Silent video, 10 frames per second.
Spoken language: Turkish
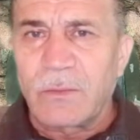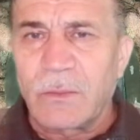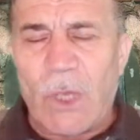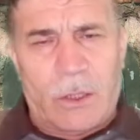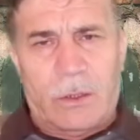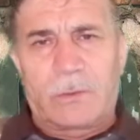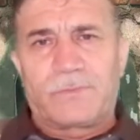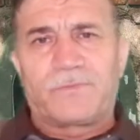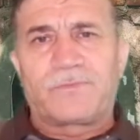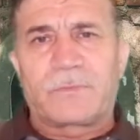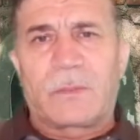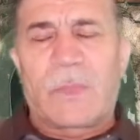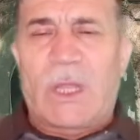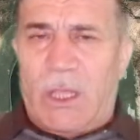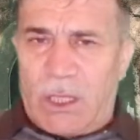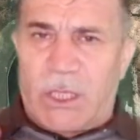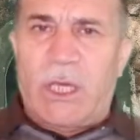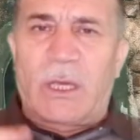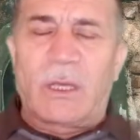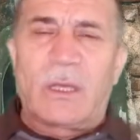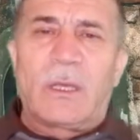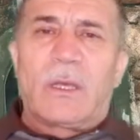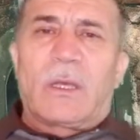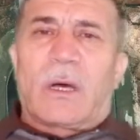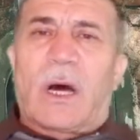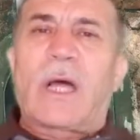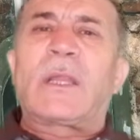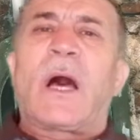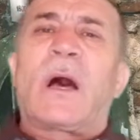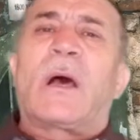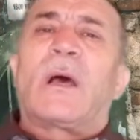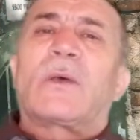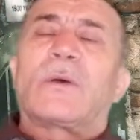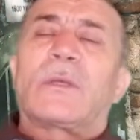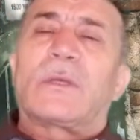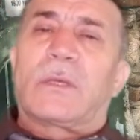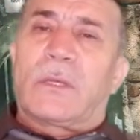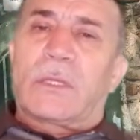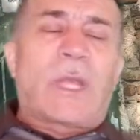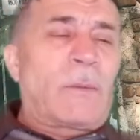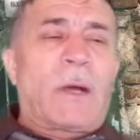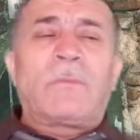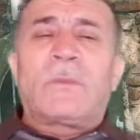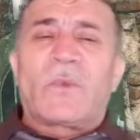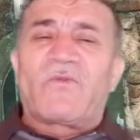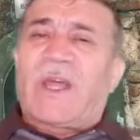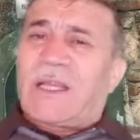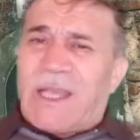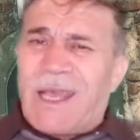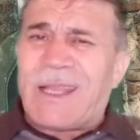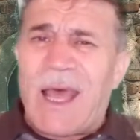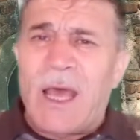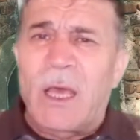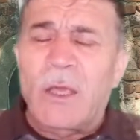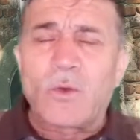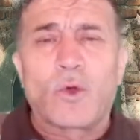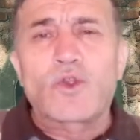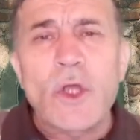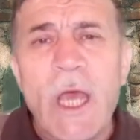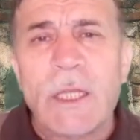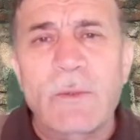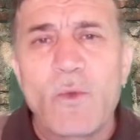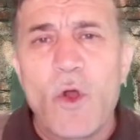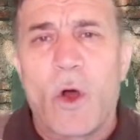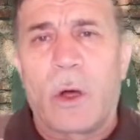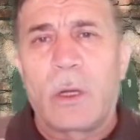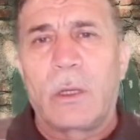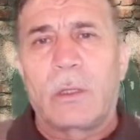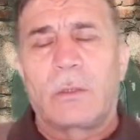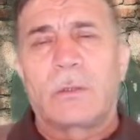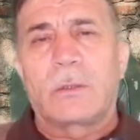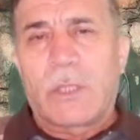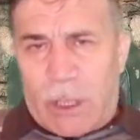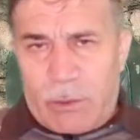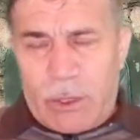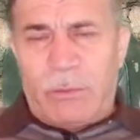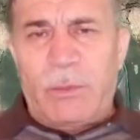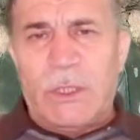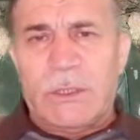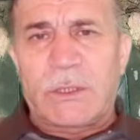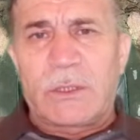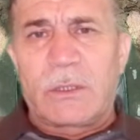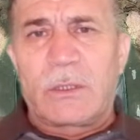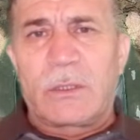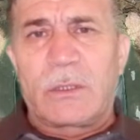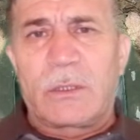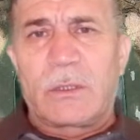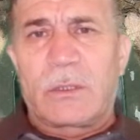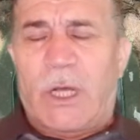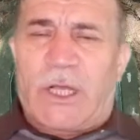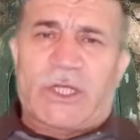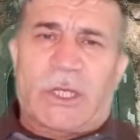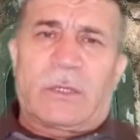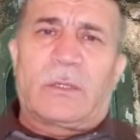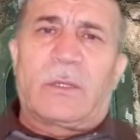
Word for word: Yok. İki, Allah e, tamam verecek de gücü yetmiyor diyebilir miyiz? Haşa.